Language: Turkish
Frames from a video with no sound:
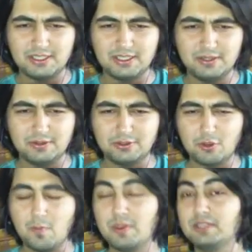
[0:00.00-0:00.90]
Yoksa
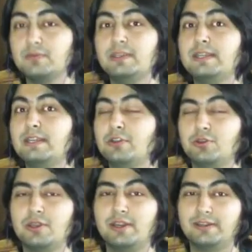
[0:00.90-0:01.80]
dönmesi mi gerekiyordu
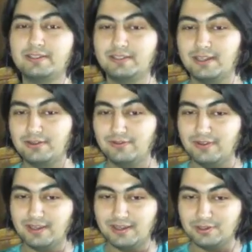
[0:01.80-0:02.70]
en azından
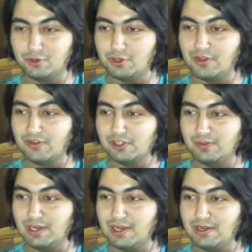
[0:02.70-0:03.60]
veya çok yavaş mı
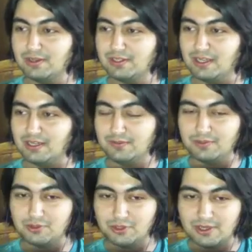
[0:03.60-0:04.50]
ilerliyor? Sağırım
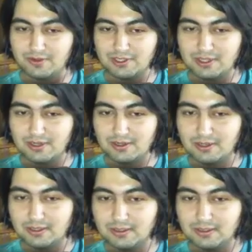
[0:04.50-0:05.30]
çok yavaş ilerliyor.